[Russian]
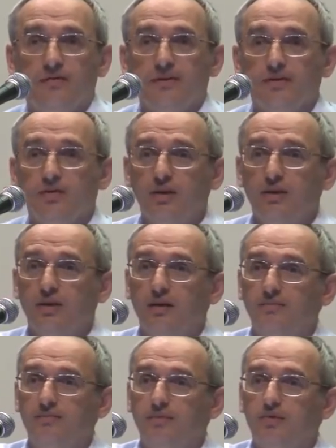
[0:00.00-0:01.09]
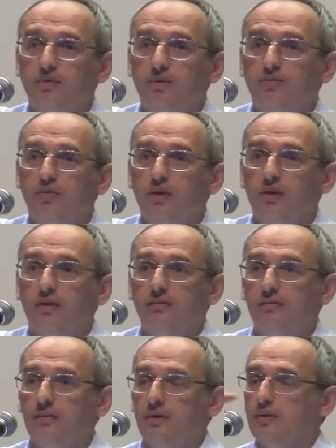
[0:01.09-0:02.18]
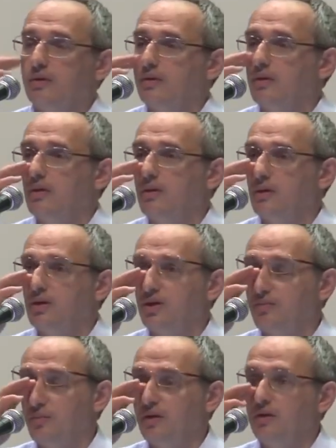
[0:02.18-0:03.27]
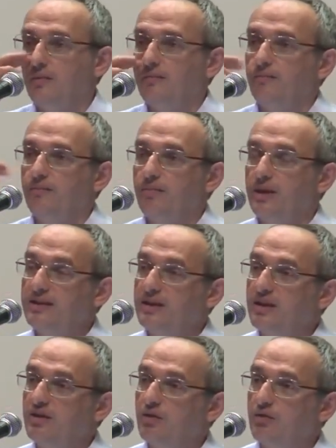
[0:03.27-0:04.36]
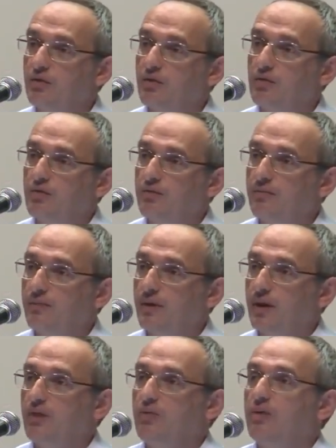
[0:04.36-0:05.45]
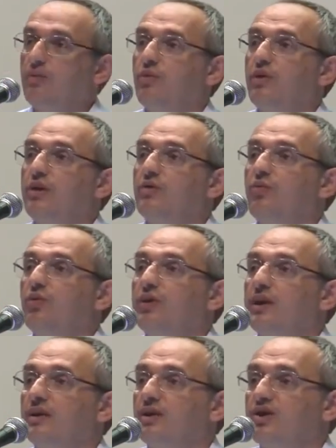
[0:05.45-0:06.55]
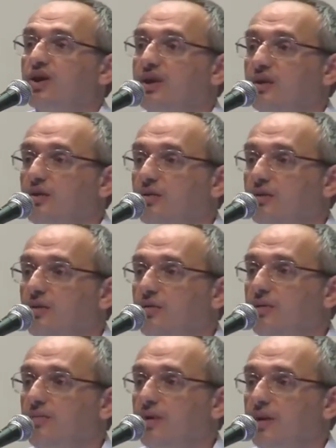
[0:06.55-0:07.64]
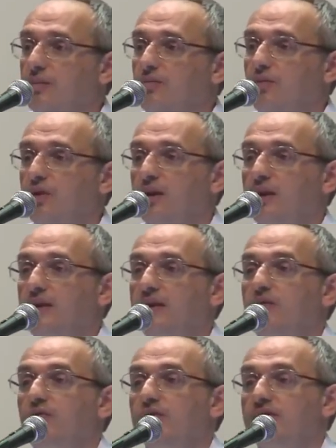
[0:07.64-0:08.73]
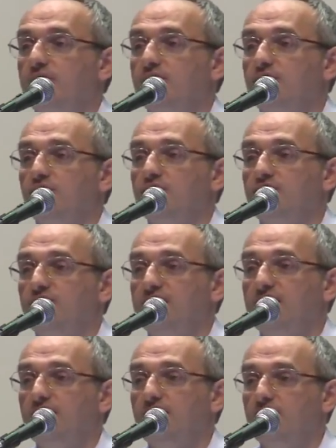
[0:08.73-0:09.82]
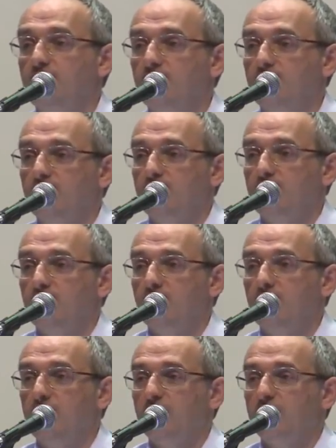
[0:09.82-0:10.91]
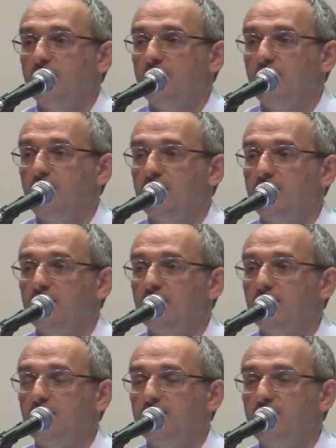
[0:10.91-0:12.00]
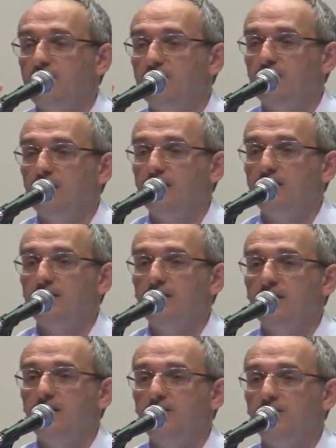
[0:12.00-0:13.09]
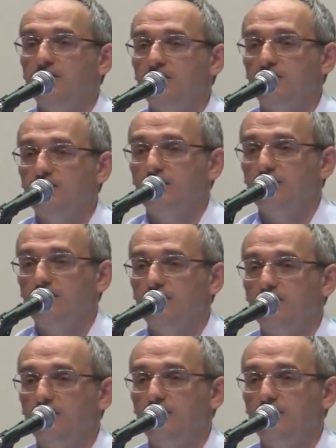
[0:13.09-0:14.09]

На Востоке там люди более, чем мы, близкие друг к другу. Они у них более глубокие отношения друг с другом, более религиозные, устойчивые семьи, религиозные традиции. У нас меньше традиций религиозных, чем там.